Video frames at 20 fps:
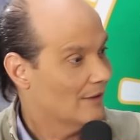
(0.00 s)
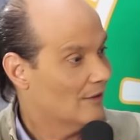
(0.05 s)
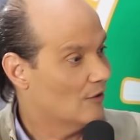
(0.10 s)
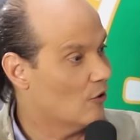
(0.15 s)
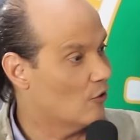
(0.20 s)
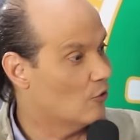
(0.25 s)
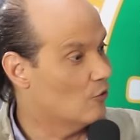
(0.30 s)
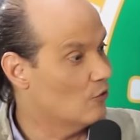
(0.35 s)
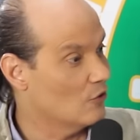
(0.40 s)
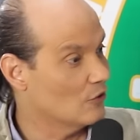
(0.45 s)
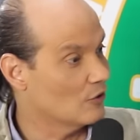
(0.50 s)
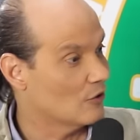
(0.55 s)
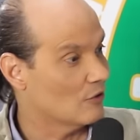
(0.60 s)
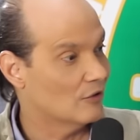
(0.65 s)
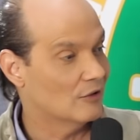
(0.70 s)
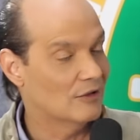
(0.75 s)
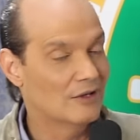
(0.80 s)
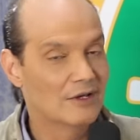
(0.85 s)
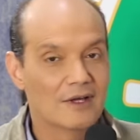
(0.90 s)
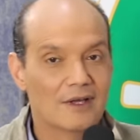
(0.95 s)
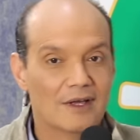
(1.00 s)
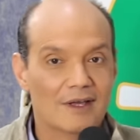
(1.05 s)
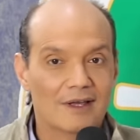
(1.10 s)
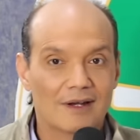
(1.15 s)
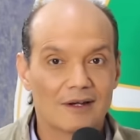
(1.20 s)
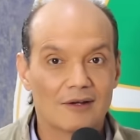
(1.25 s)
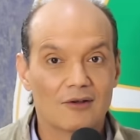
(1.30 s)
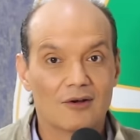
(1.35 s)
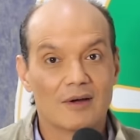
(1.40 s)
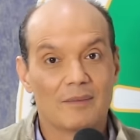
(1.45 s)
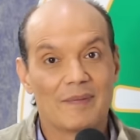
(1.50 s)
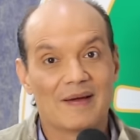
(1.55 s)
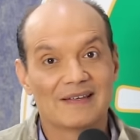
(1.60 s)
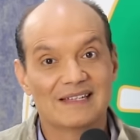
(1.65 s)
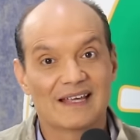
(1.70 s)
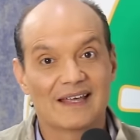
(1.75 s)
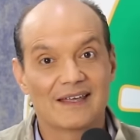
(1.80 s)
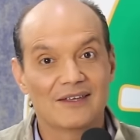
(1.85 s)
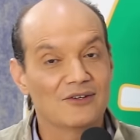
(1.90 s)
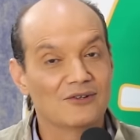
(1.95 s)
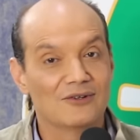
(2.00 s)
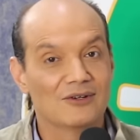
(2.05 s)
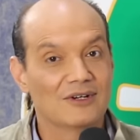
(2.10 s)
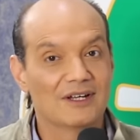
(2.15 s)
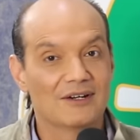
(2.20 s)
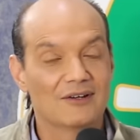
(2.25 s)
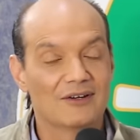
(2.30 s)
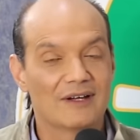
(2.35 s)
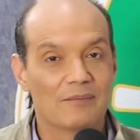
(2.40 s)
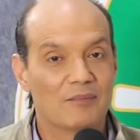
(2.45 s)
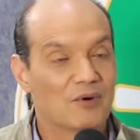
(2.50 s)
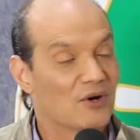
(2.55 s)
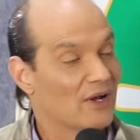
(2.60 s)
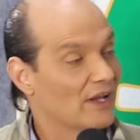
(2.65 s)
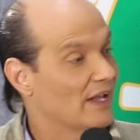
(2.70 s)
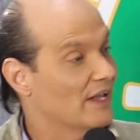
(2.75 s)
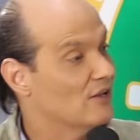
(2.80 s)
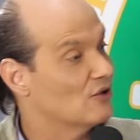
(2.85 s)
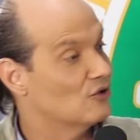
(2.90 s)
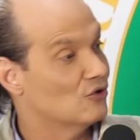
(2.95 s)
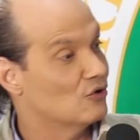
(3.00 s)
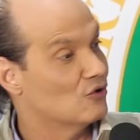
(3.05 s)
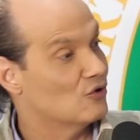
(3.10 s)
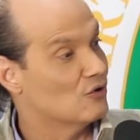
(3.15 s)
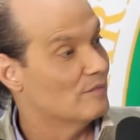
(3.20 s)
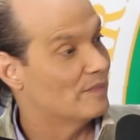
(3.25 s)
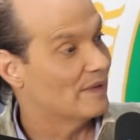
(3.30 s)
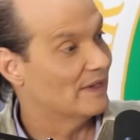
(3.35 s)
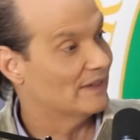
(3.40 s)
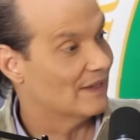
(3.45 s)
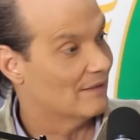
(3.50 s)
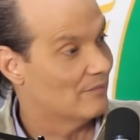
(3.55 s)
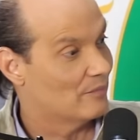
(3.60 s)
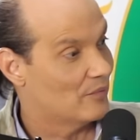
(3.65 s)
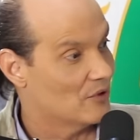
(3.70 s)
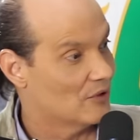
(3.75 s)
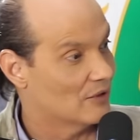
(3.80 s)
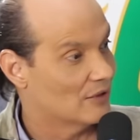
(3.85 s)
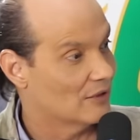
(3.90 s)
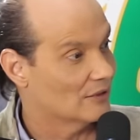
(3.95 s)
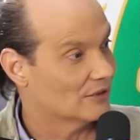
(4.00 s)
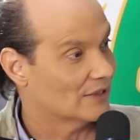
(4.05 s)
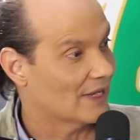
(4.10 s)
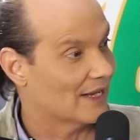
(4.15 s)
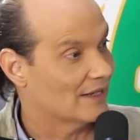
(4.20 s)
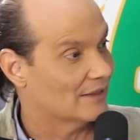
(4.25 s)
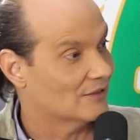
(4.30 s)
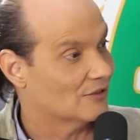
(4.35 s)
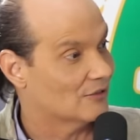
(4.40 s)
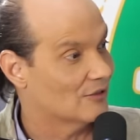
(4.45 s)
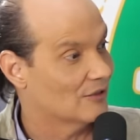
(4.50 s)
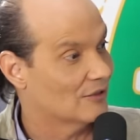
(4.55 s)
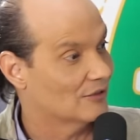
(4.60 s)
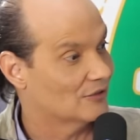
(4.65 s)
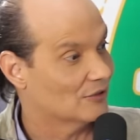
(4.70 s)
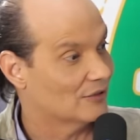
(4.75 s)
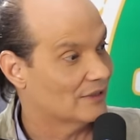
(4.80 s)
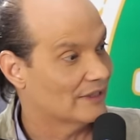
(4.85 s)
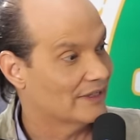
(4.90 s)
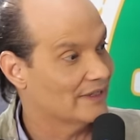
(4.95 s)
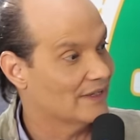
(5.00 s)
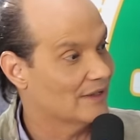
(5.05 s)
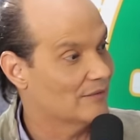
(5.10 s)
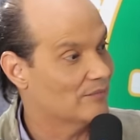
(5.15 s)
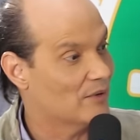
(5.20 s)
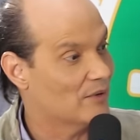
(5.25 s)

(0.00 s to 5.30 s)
lo juro. Lo que pasa es que yo no creo que porque ellos no cumplen tampoco. O sea que eso el